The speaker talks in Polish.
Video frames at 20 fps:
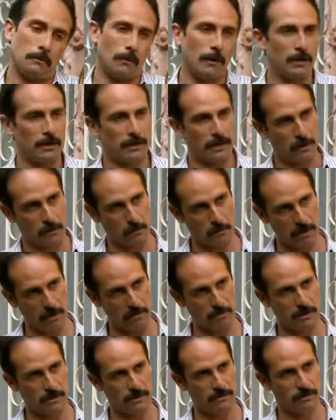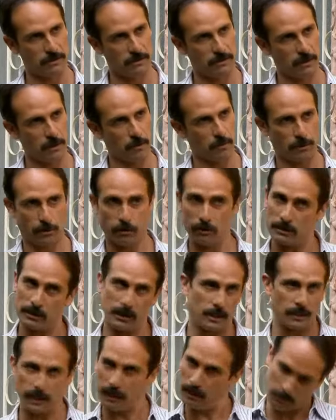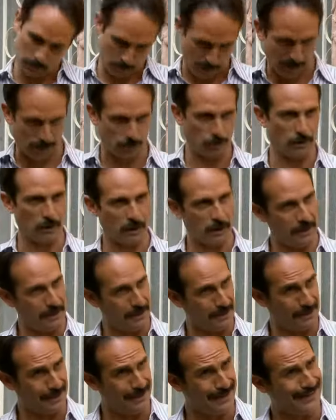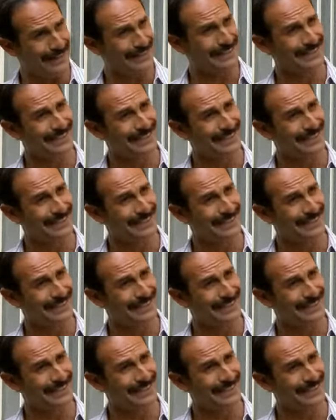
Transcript: no, Zależy o jakim bałaganie mówisz. ¿eh?